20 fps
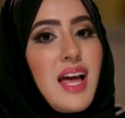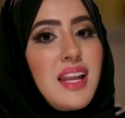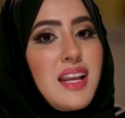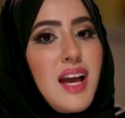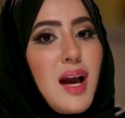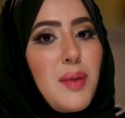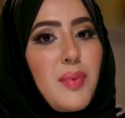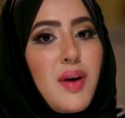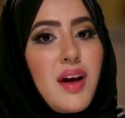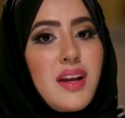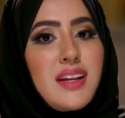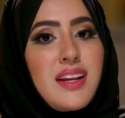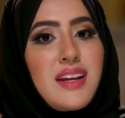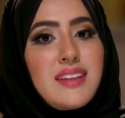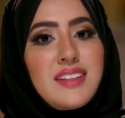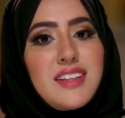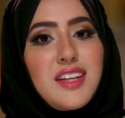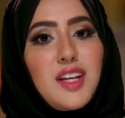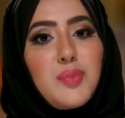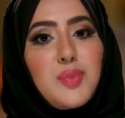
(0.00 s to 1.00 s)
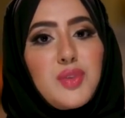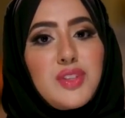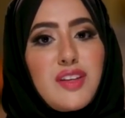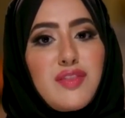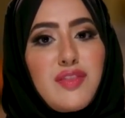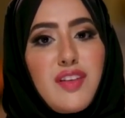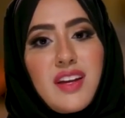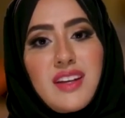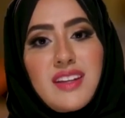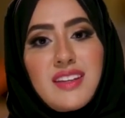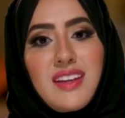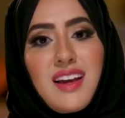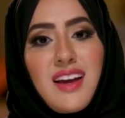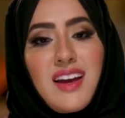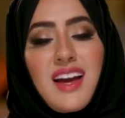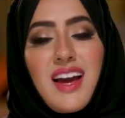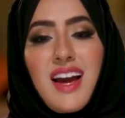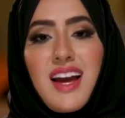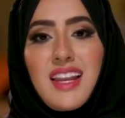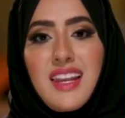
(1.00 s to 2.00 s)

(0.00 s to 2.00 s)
لا لعبقريته المتفردة